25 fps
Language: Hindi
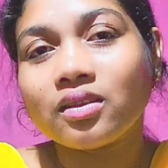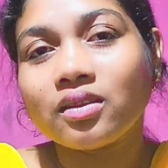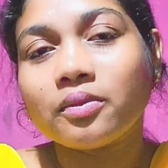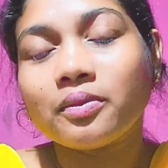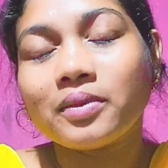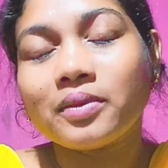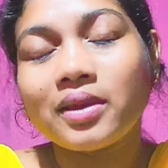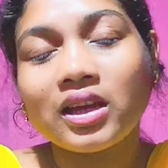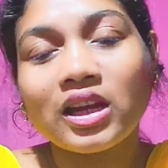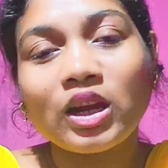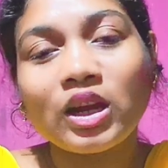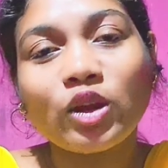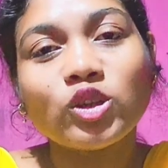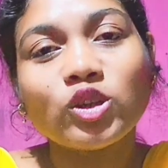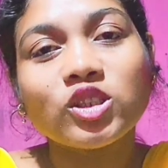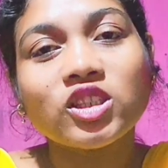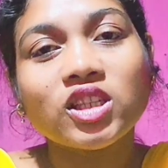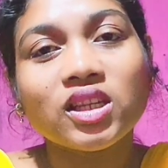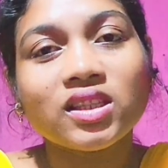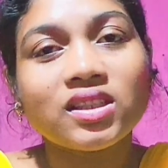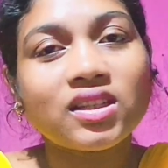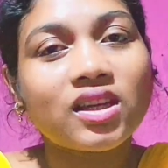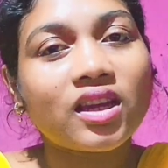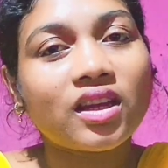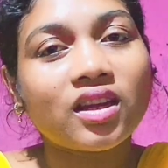बैकग्राउंड
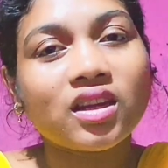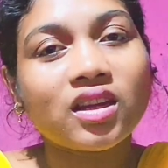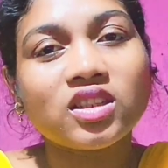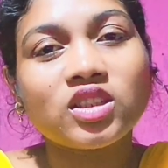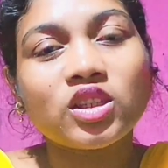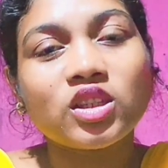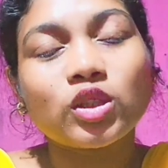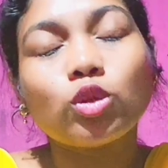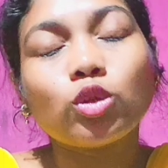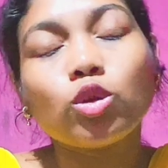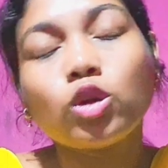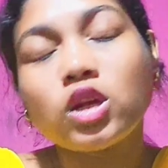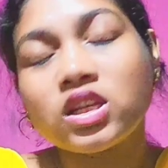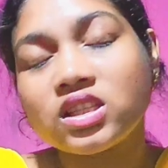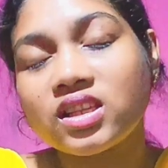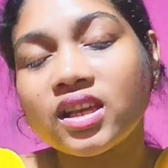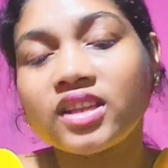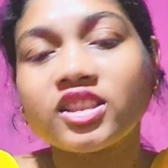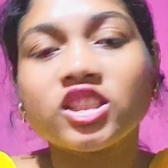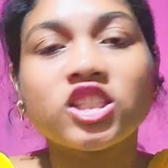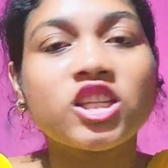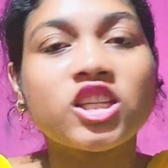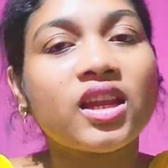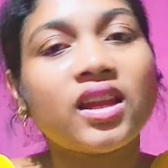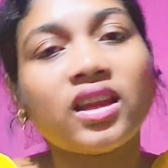चेंज करने से थोड़ा सा
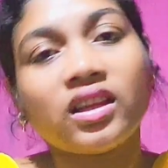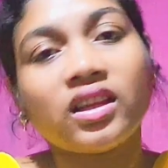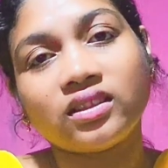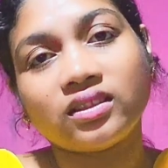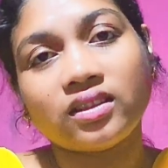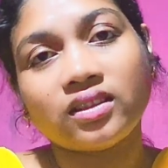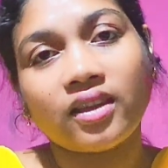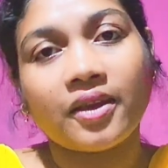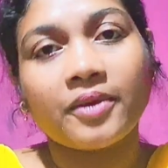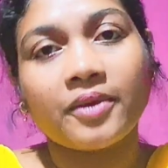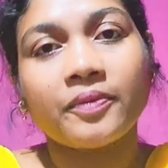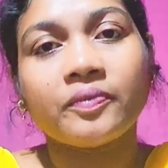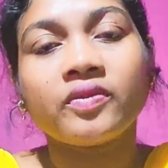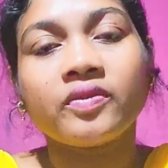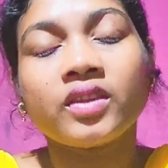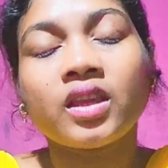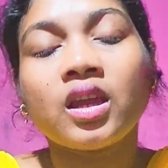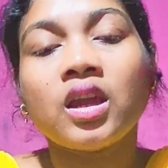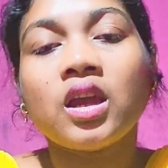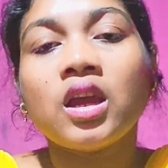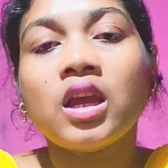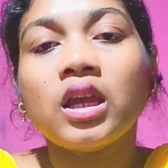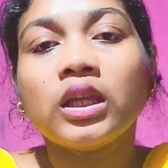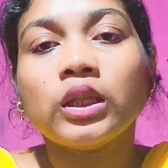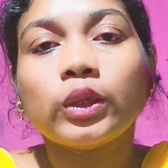अच्छा लगता है
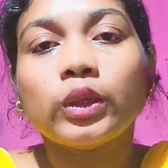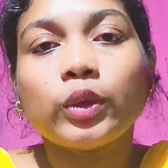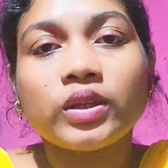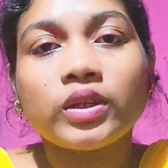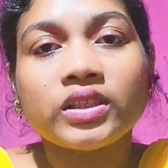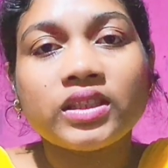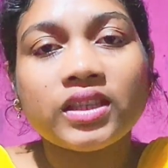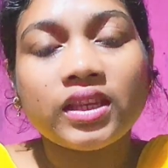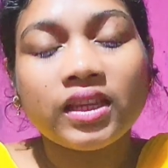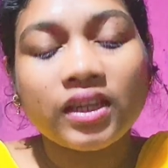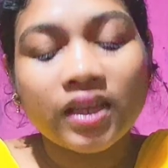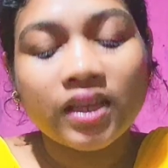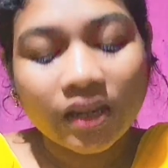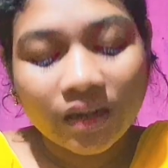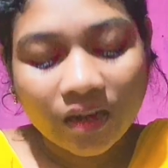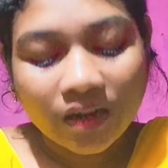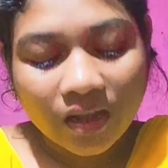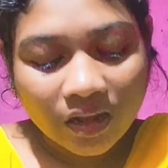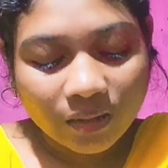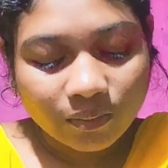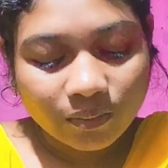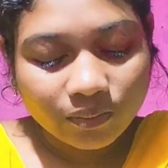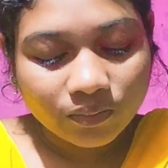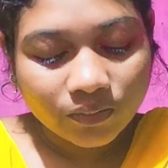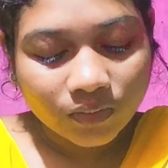तो इसीलिए ना
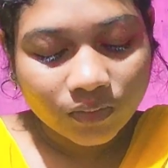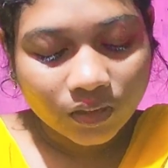हम